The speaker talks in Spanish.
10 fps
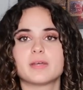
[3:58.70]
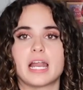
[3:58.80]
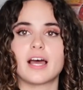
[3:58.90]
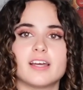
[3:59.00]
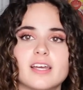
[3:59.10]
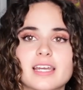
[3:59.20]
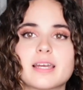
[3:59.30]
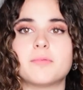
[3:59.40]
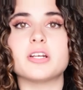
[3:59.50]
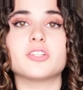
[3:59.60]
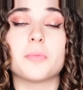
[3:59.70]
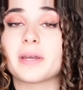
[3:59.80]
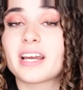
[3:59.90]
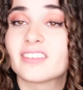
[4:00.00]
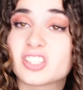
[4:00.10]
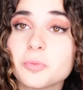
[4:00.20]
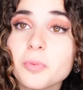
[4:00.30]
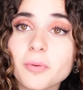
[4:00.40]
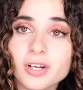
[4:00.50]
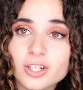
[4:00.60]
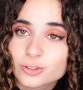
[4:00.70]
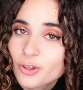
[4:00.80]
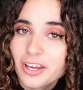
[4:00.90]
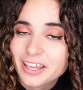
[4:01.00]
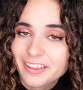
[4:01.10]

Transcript: Mira. Qué bonito, me encanta, son muy bonitos, todo hay que